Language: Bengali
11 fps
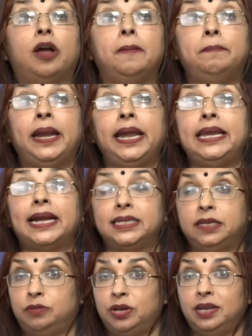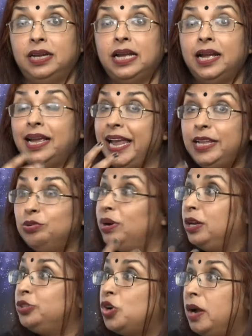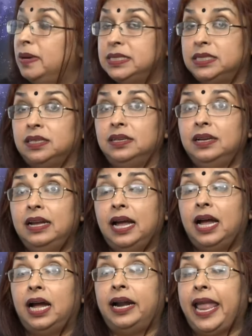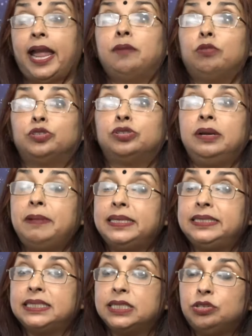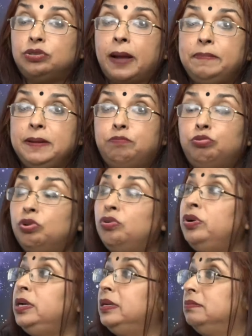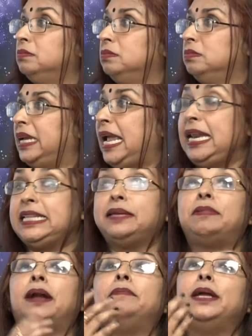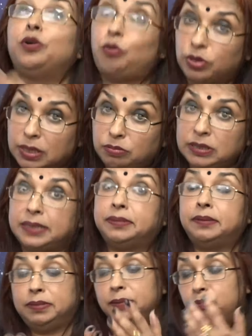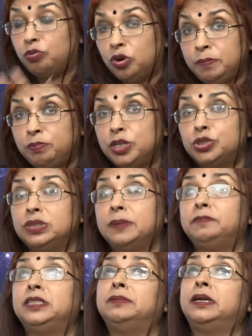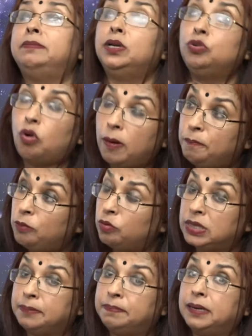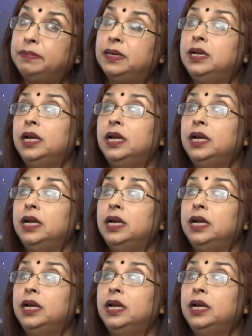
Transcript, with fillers: হয় ব্রেন অ্যাক্টিভ হয় এই তো গেল ছয় মাসে আর এক বছরের বাচ্চার সাথে তো আপনি পুরোই খেলতে পারবেন কথা বলতে পারবেন বই পড়ে শোনা করতে পারবেন গল্প করতে পারবেন